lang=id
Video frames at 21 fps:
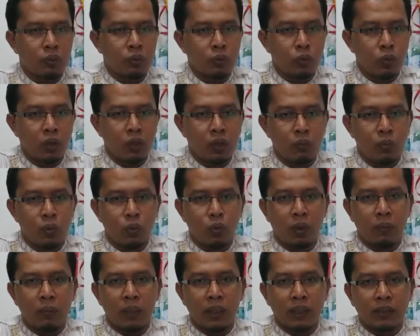
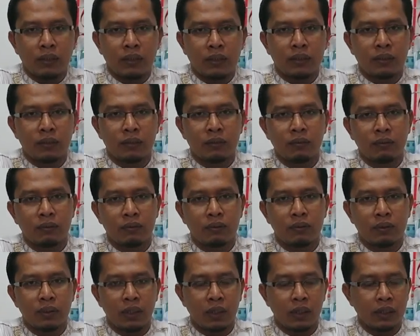2012,
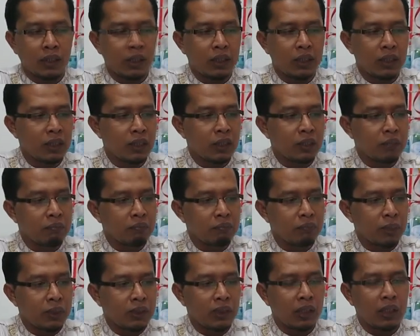ketika saya
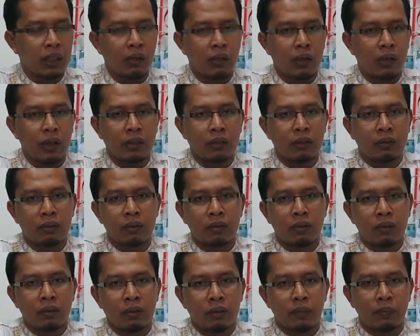dipercaya oleh
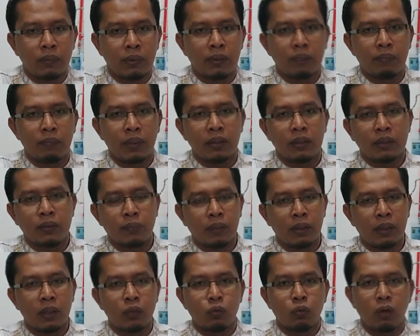teman-teman
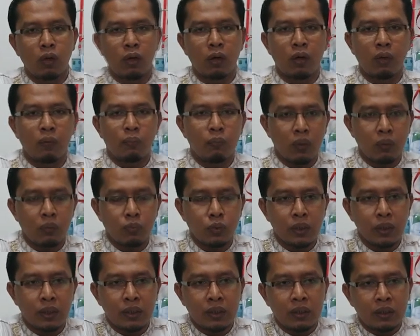sebagai ketua program
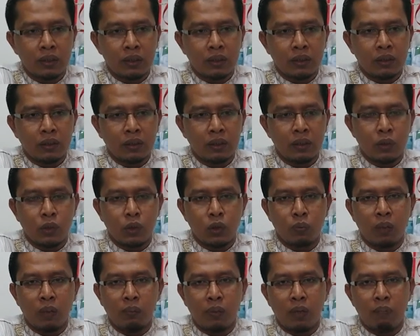studi, saya
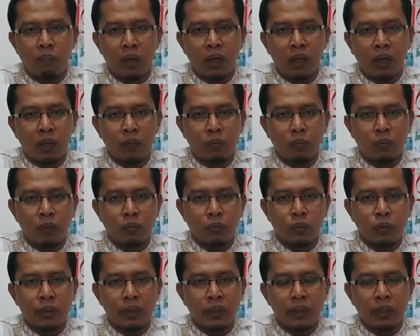mencoba mengembangkan program
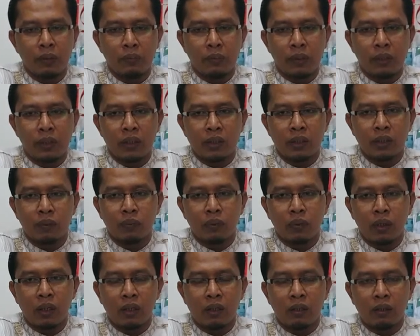studi ini menjadi
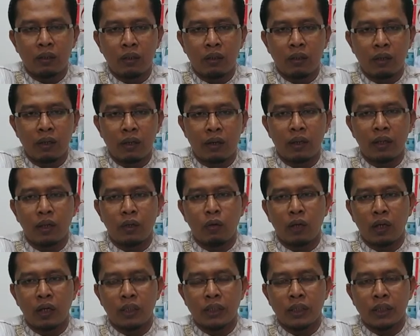sebuah learning
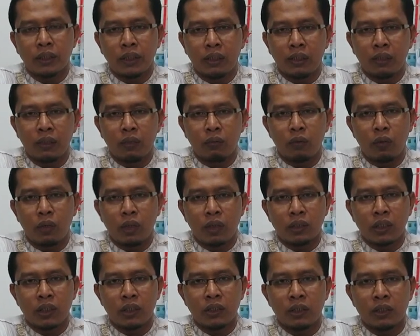organization itu
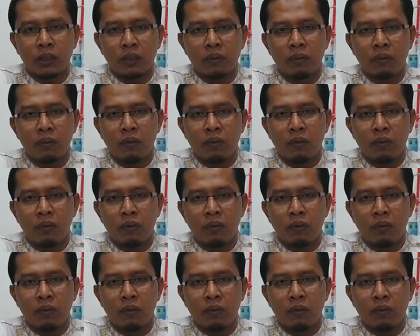organisasi